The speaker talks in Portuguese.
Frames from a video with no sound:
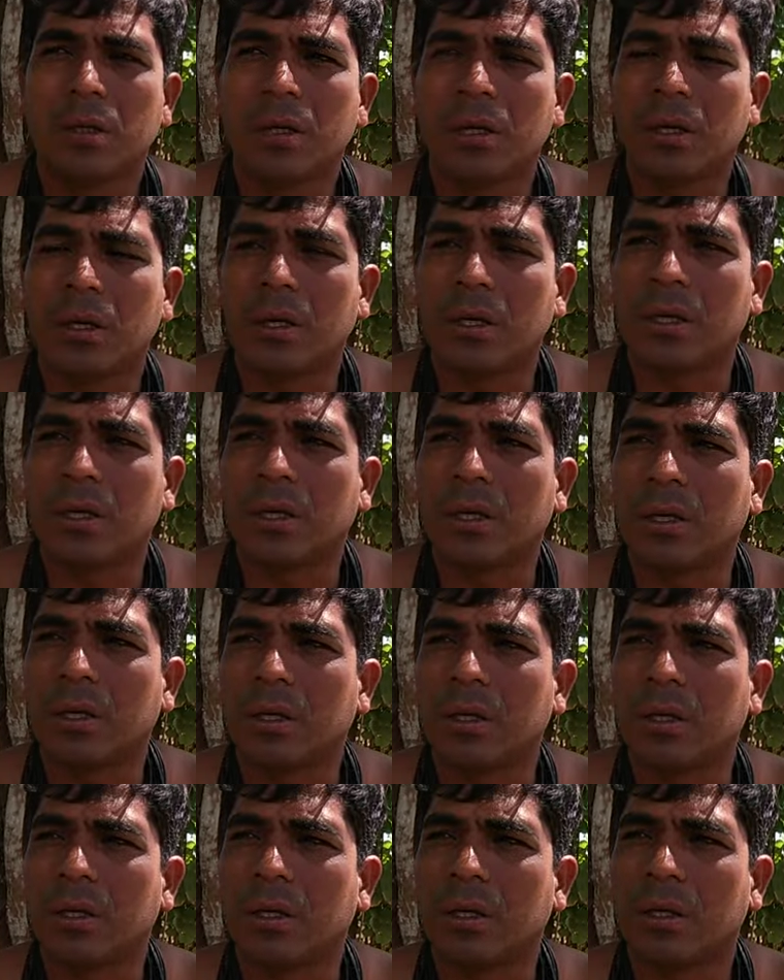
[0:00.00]

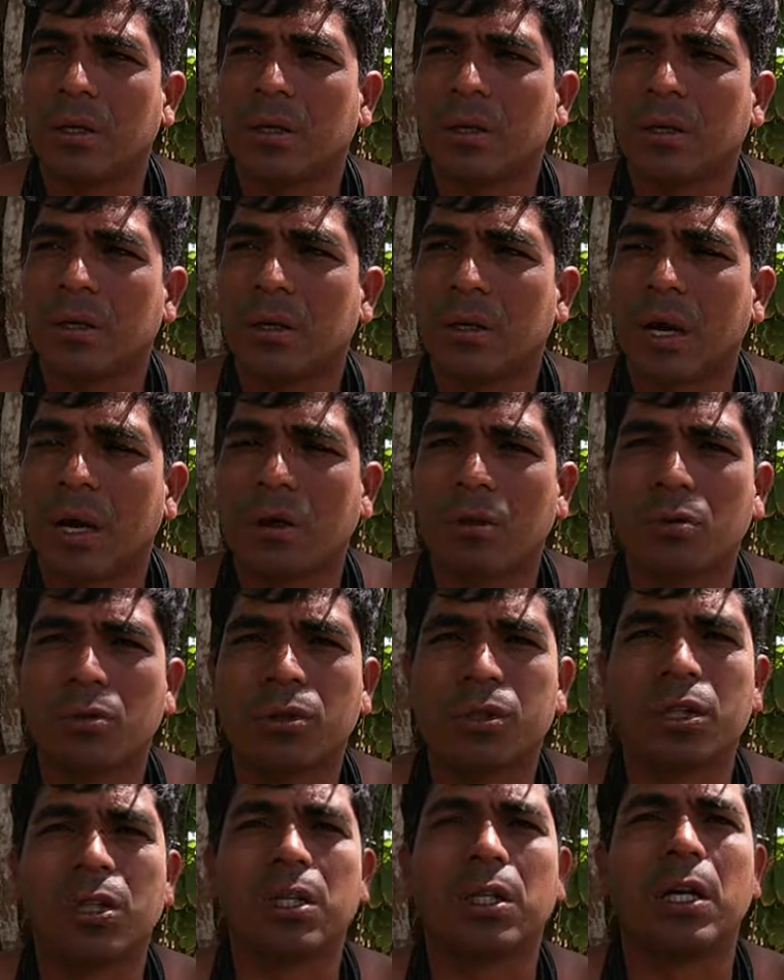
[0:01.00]
é,
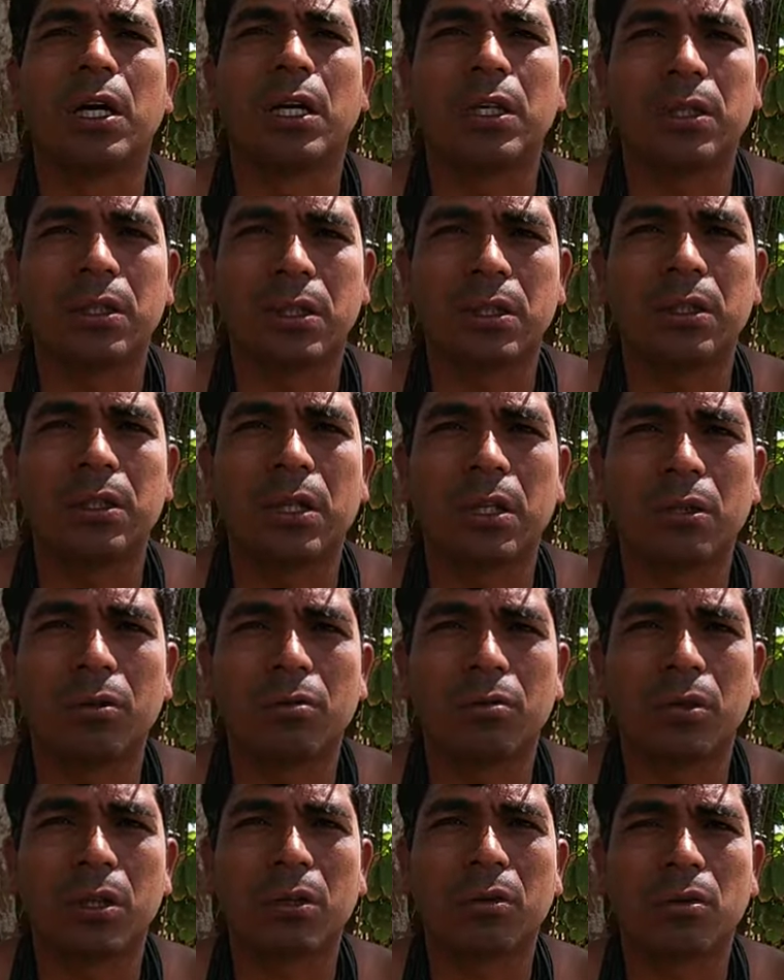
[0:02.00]
aconchegante
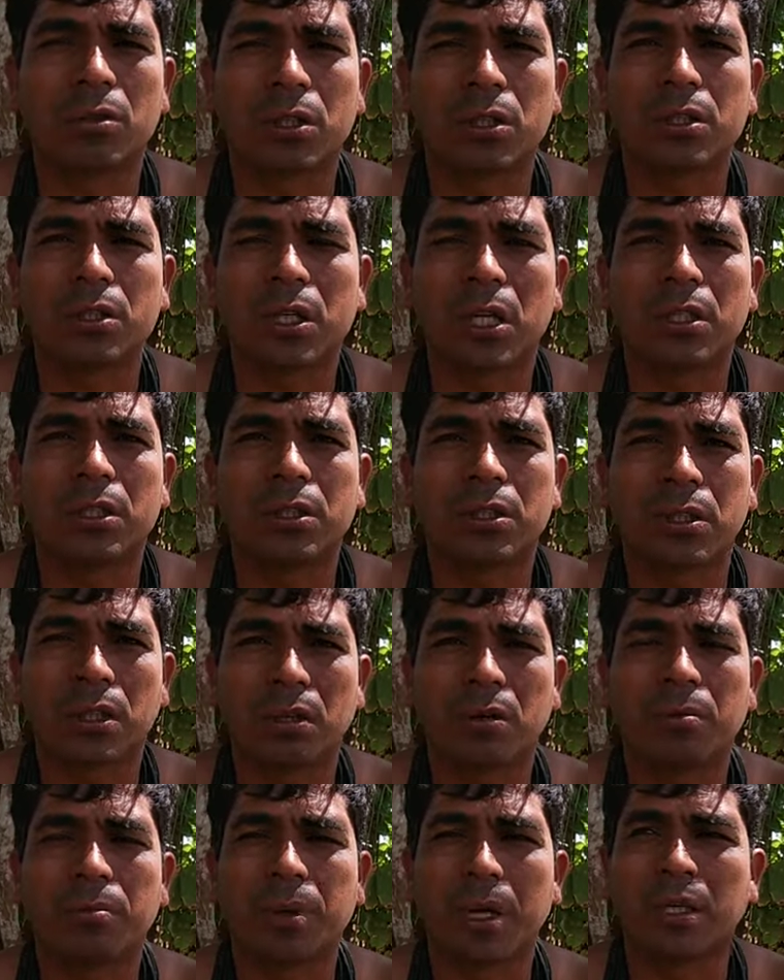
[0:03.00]
dentro da nossa
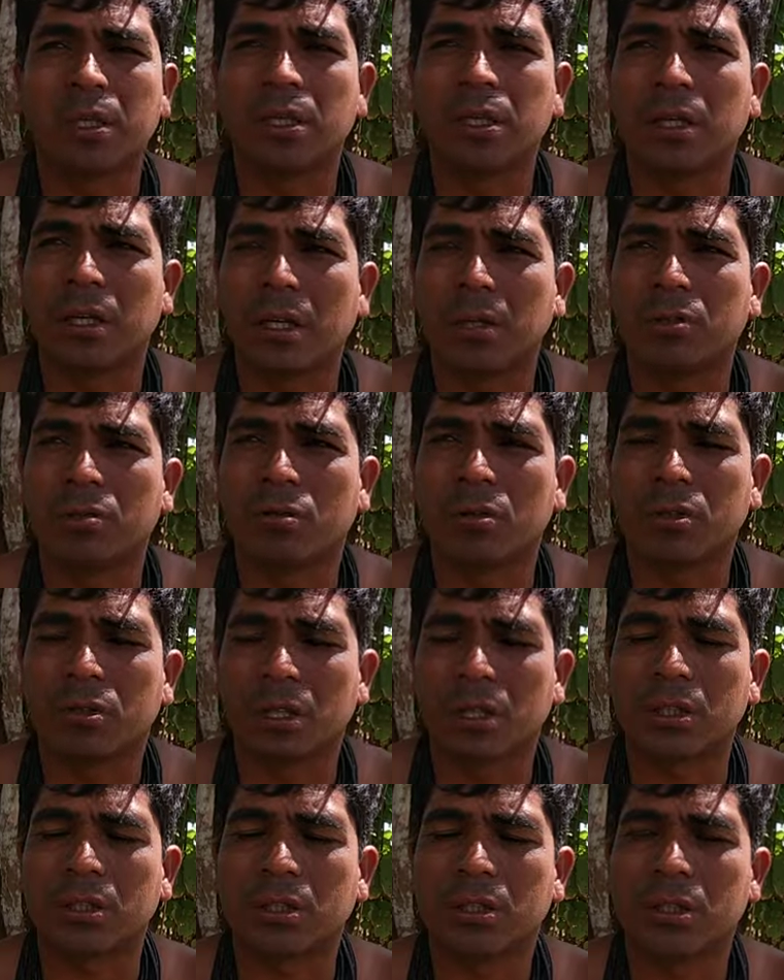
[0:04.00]
tradição, praticando
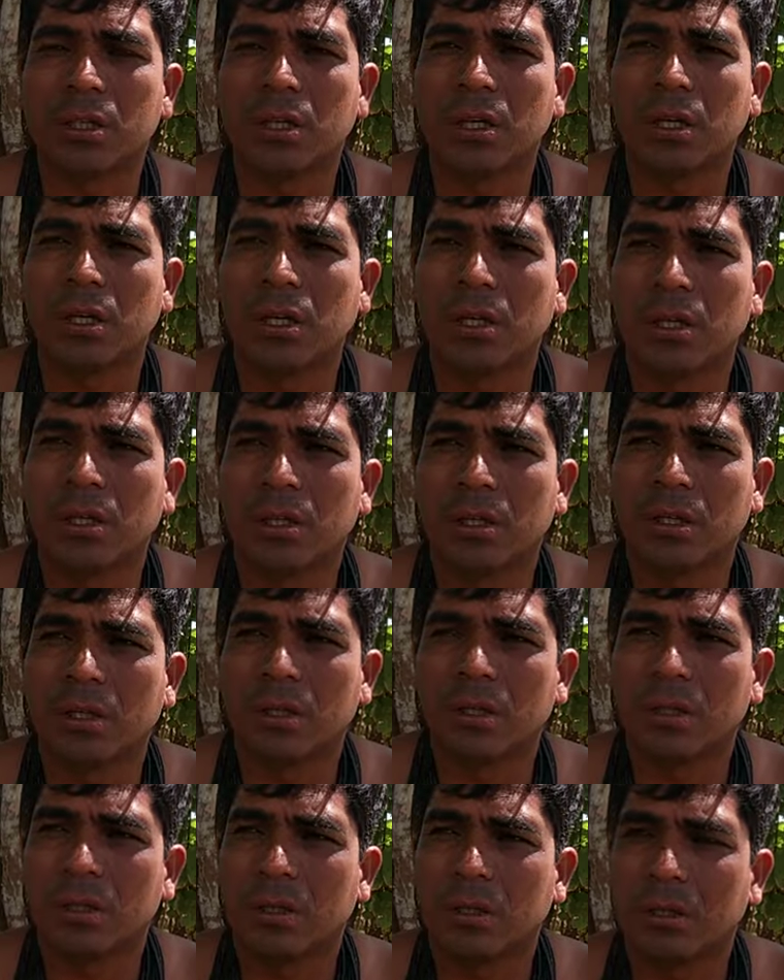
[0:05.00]
nossas
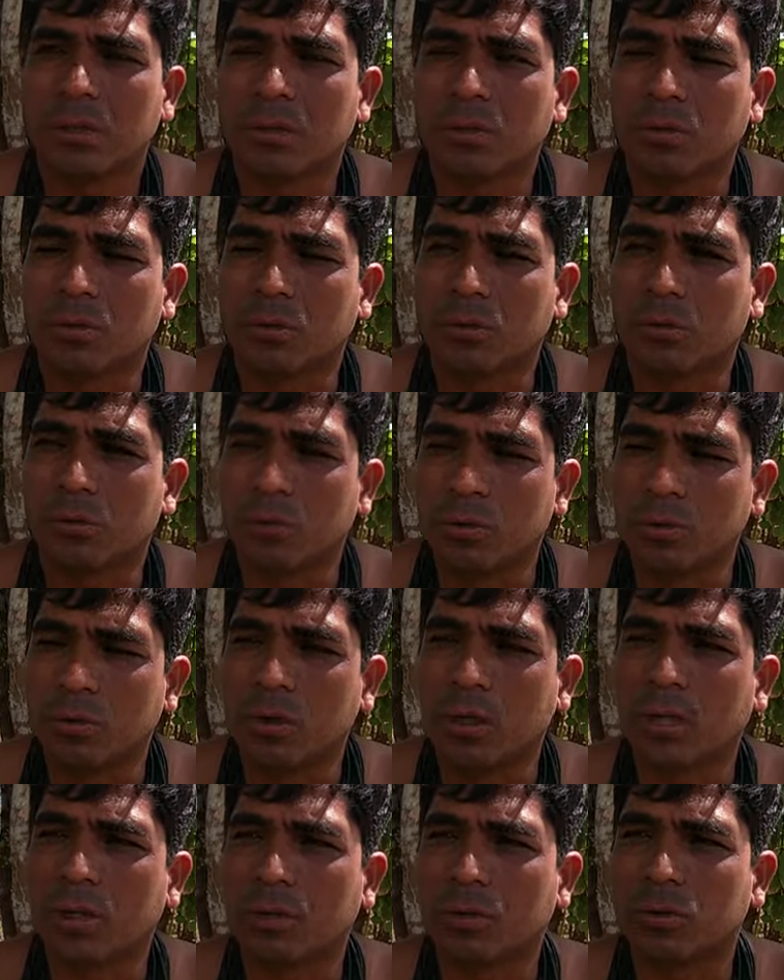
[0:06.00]

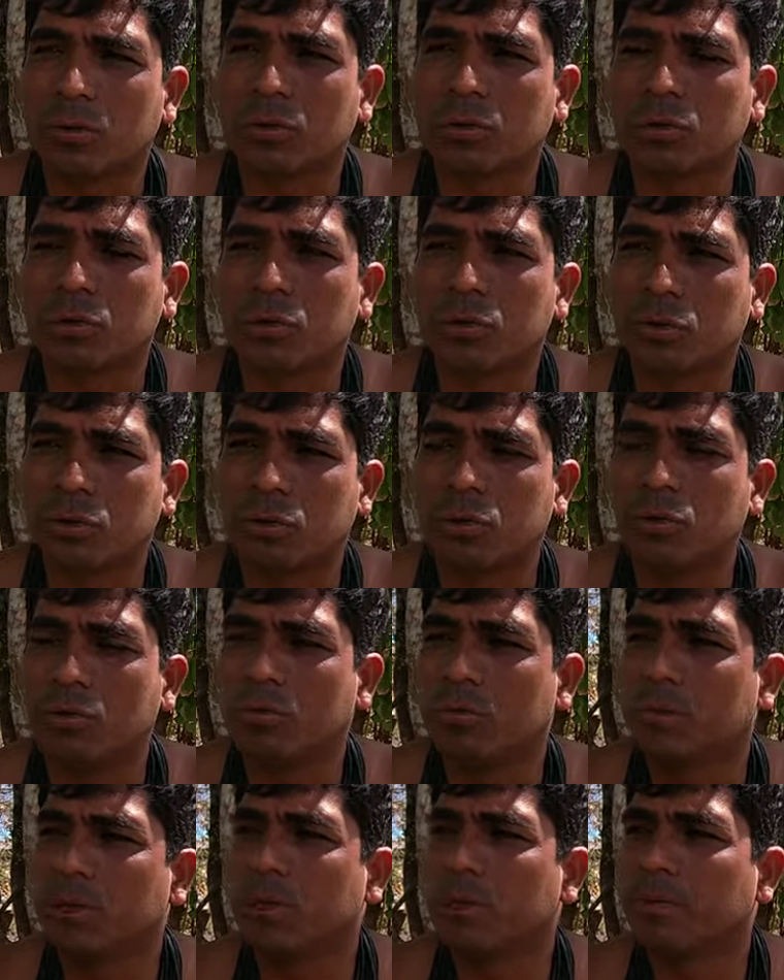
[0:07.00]
cultura, nossos
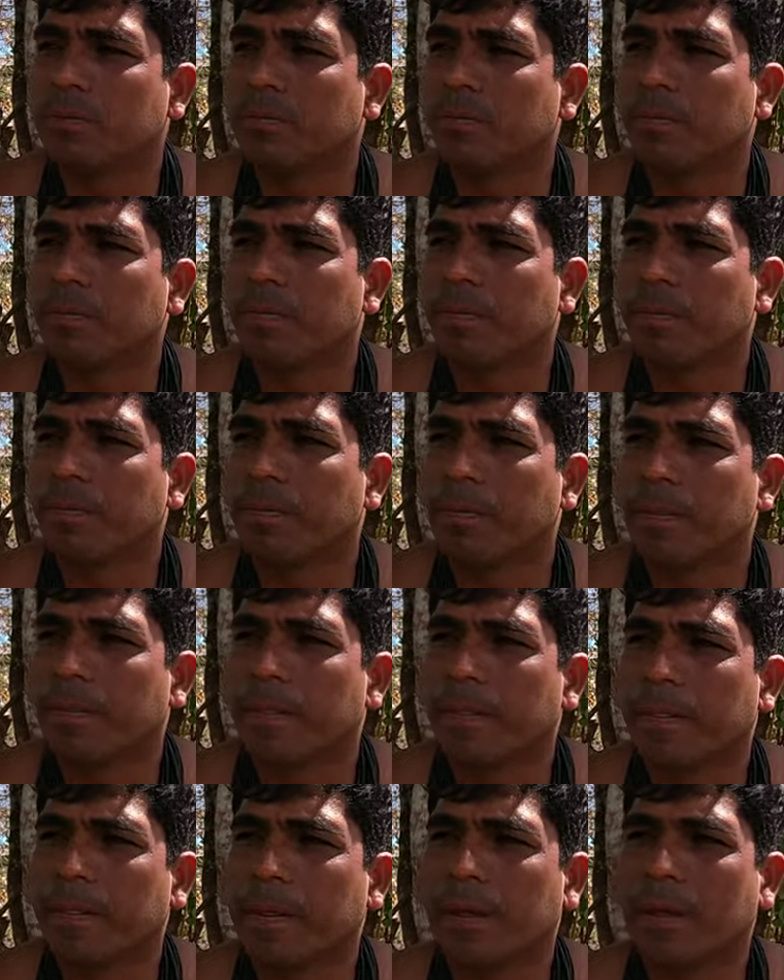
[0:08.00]
costumes.
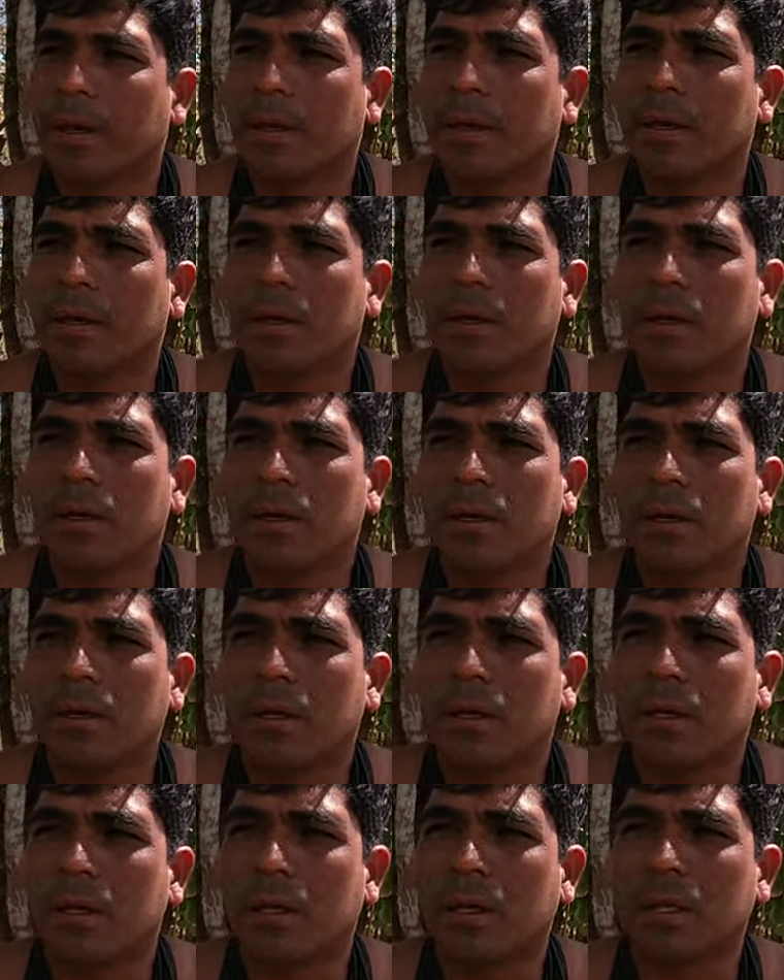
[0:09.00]
Né?
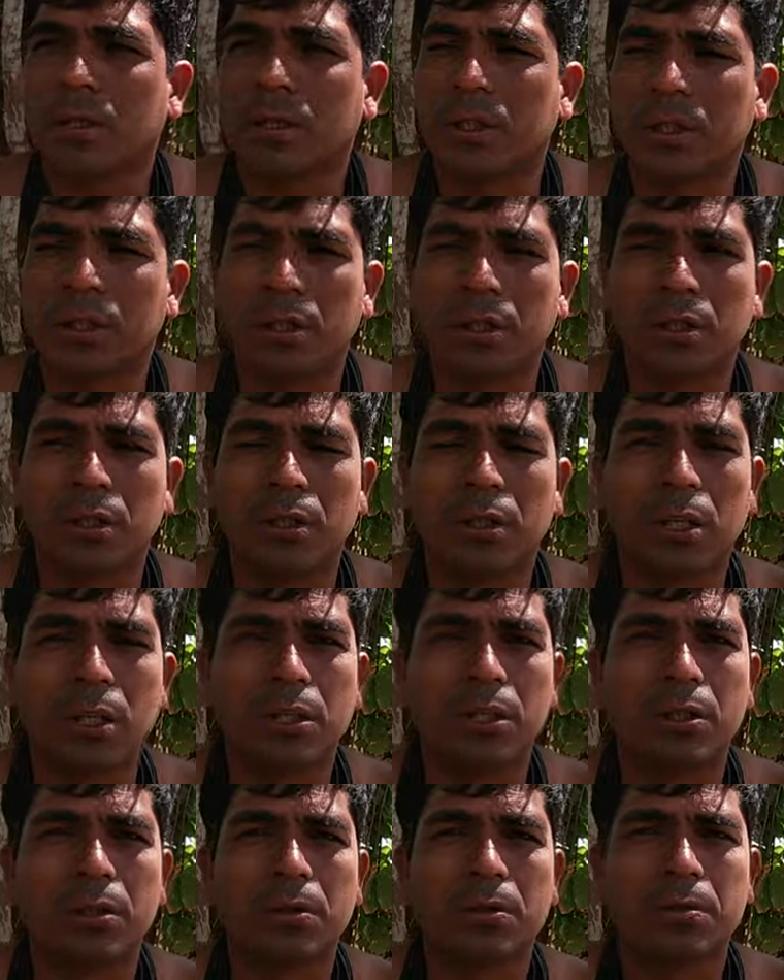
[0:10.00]
E a gente,
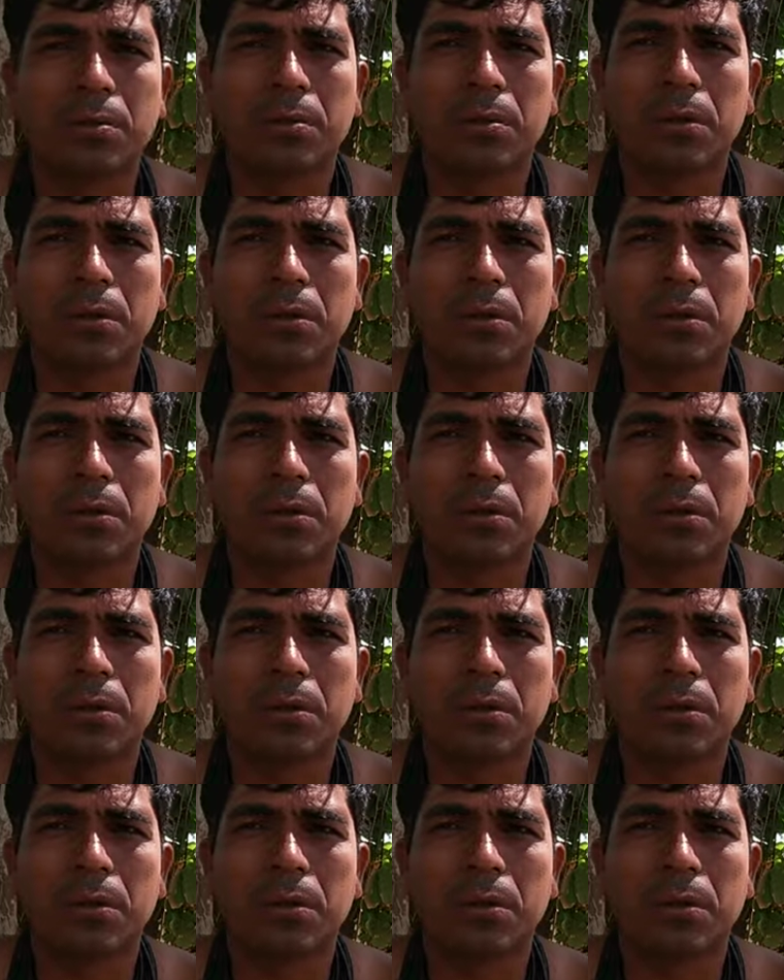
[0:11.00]
desde